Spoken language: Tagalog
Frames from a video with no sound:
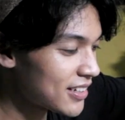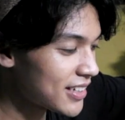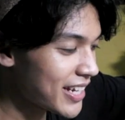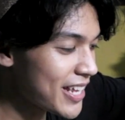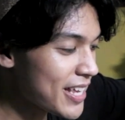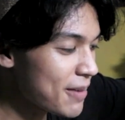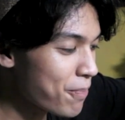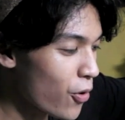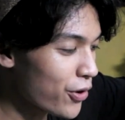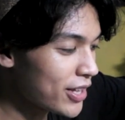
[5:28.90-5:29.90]

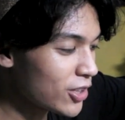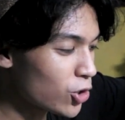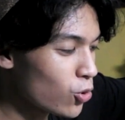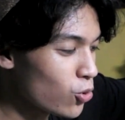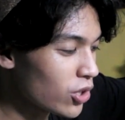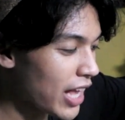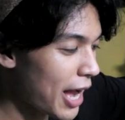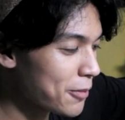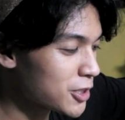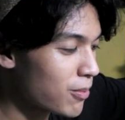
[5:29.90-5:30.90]
3.2
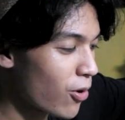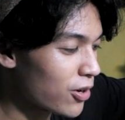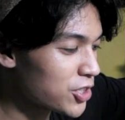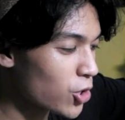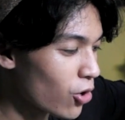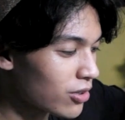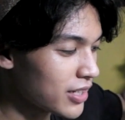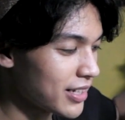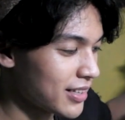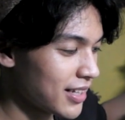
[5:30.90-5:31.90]
times more
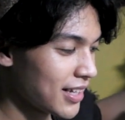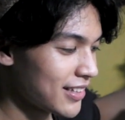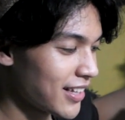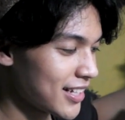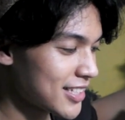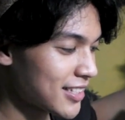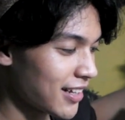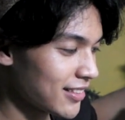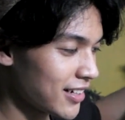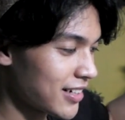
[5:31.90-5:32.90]
chocolate than
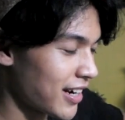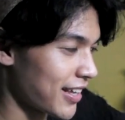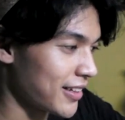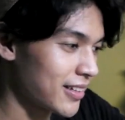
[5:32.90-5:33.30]
standard kind.